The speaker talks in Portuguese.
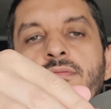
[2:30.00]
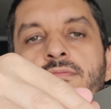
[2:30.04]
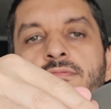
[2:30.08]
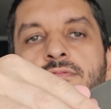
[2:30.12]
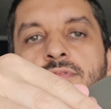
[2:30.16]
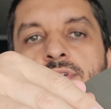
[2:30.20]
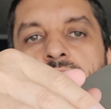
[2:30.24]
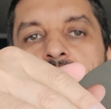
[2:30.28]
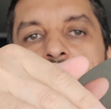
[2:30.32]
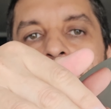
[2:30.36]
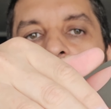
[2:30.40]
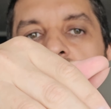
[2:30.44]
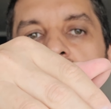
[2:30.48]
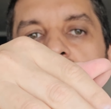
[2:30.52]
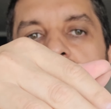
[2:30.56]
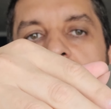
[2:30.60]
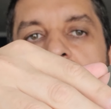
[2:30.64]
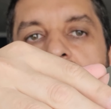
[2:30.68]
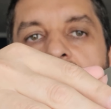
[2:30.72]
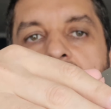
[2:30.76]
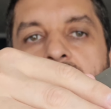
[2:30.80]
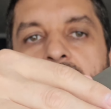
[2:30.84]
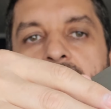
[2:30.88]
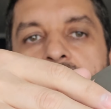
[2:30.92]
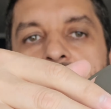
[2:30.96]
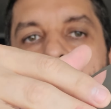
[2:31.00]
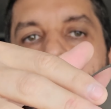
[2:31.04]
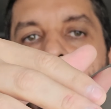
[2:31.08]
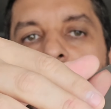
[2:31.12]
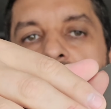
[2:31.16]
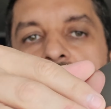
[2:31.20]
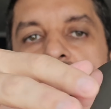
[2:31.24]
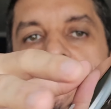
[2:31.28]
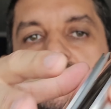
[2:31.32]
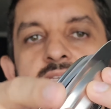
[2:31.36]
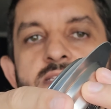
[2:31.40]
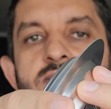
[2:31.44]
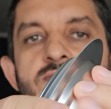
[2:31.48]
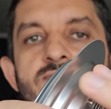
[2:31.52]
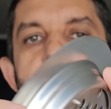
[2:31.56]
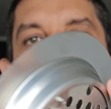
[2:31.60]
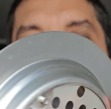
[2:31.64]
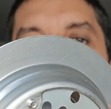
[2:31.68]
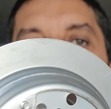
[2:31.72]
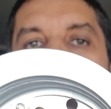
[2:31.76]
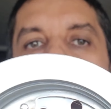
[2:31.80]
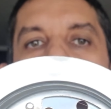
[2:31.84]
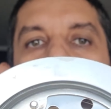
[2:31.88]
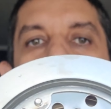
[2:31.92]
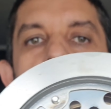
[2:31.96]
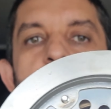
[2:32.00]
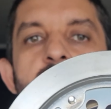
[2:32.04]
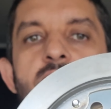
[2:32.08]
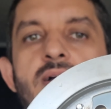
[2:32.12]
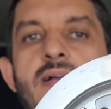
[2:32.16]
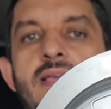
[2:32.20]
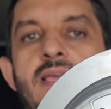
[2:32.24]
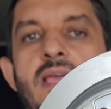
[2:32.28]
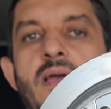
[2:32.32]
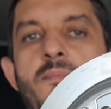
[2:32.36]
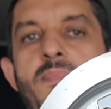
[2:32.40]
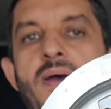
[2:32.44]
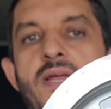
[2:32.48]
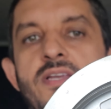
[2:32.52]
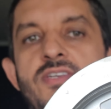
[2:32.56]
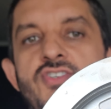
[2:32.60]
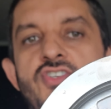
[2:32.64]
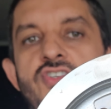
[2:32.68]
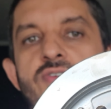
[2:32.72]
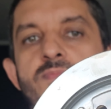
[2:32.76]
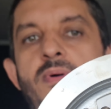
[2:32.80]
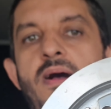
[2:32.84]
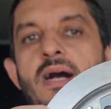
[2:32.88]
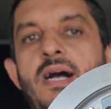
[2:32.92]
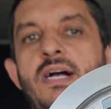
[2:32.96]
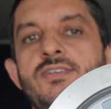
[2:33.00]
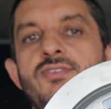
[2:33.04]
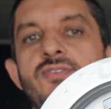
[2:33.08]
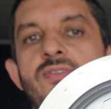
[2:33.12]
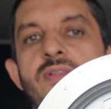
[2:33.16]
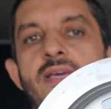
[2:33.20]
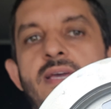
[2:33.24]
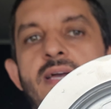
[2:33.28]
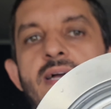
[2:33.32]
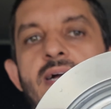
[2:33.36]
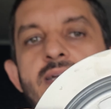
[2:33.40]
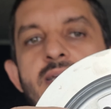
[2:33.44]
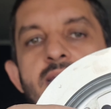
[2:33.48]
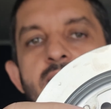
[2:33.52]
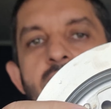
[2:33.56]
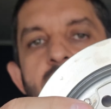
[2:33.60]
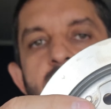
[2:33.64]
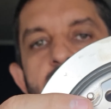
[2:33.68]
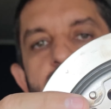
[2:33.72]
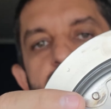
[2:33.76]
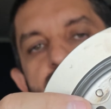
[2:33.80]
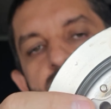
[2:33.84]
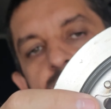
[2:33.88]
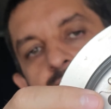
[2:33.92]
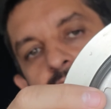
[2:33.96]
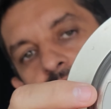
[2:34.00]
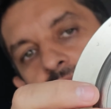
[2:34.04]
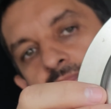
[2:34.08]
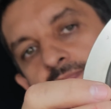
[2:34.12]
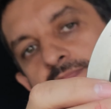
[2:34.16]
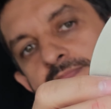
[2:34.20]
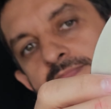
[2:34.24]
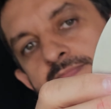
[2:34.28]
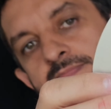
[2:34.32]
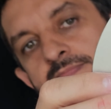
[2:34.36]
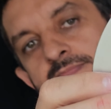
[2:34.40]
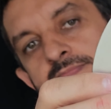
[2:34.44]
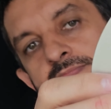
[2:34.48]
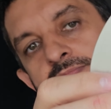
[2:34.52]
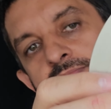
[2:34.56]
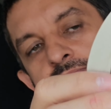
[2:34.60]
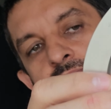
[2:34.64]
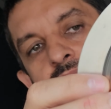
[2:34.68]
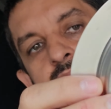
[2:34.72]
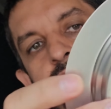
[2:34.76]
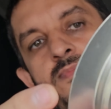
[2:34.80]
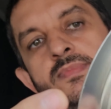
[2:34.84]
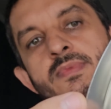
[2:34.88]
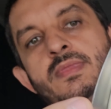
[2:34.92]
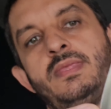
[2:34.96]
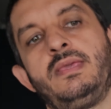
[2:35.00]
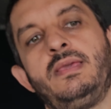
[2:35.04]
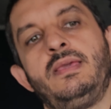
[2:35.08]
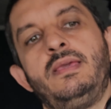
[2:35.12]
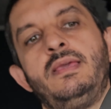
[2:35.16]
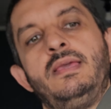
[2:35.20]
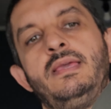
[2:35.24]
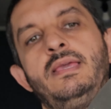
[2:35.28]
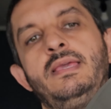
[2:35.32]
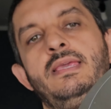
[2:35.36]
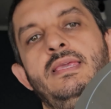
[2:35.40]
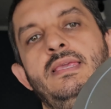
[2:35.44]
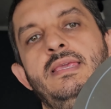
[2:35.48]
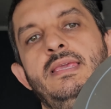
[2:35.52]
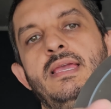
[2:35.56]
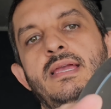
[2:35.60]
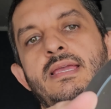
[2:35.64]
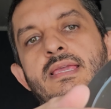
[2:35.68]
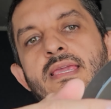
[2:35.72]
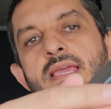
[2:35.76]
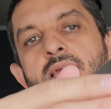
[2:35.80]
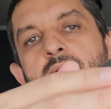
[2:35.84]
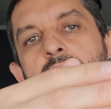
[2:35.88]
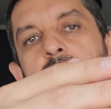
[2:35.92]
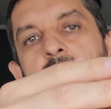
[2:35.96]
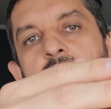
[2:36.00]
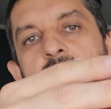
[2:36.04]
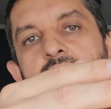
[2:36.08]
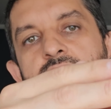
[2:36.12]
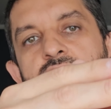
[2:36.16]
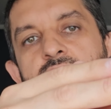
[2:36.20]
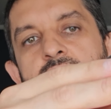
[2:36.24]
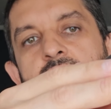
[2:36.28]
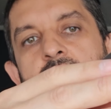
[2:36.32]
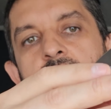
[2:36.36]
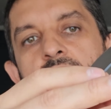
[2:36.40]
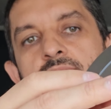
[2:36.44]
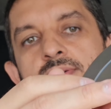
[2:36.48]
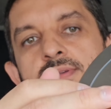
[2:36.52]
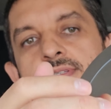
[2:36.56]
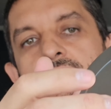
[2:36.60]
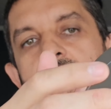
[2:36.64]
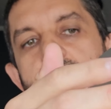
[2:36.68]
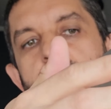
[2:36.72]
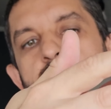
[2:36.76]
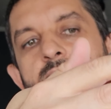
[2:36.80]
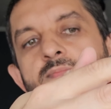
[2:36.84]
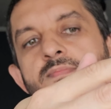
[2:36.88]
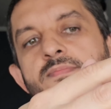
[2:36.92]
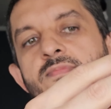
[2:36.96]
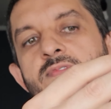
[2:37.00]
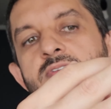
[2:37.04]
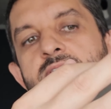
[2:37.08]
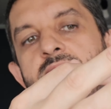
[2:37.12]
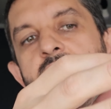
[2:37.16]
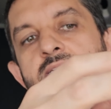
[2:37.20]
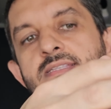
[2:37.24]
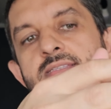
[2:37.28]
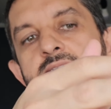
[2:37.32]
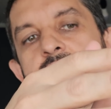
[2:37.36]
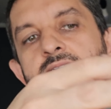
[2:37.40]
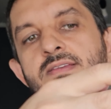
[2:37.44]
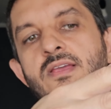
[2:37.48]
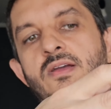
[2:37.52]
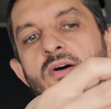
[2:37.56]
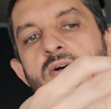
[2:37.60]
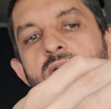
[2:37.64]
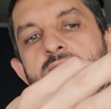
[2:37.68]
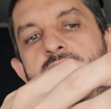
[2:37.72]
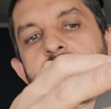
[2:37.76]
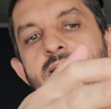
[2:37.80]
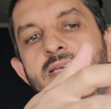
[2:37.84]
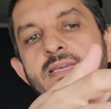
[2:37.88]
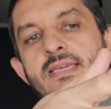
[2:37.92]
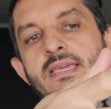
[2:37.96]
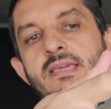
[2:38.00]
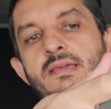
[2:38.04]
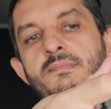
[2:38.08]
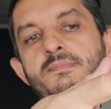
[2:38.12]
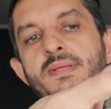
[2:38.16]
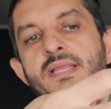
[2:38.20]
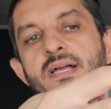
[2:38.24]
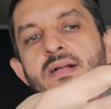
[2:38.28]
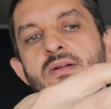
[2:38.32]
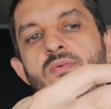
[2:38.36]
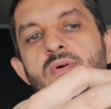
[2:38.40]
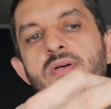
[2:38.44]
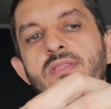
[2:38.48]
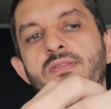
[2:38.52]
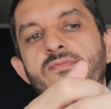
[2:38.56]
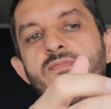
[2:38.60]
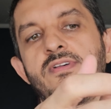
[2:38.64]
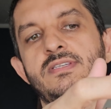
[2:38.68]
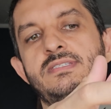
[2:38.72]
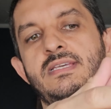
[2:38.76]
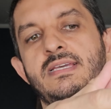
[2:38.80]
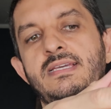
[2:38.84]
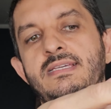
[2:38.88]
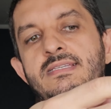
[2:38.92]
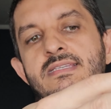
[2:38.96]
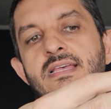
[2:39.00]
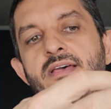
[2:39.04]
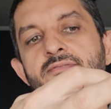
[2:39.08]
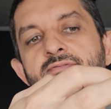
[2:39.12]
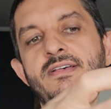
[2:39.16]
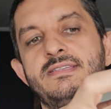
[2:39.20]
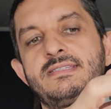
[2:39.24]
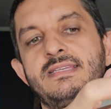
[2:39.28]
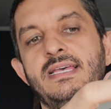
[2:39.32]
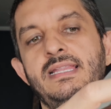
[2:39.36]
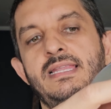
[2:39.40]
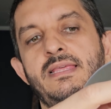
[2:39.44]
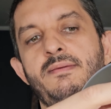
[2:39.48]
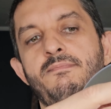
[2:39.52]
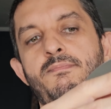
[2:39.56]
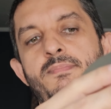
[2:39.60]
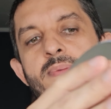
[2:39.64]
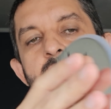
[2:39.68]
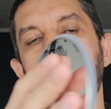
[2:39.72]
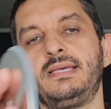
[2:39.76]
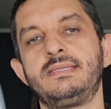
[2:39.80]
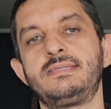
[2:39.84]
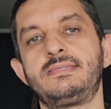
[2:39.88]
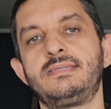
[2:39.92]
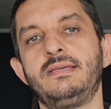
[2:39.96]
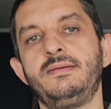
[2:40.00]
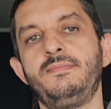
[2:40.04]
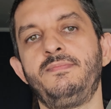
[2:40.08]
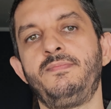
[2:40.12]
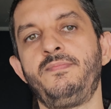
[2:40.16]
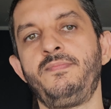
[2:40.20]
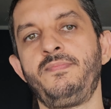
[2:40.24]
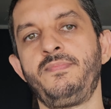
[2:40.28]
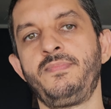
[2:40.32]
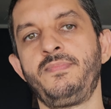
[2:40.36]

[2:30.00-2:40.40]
Vou desrosquear ele aqui para vocês verem, ó. Aqui a parte de baixo, né? A grade. E aqui a parte da rosca, ó. Você desenrosca aqui para quando você quiser fazer a limpeza.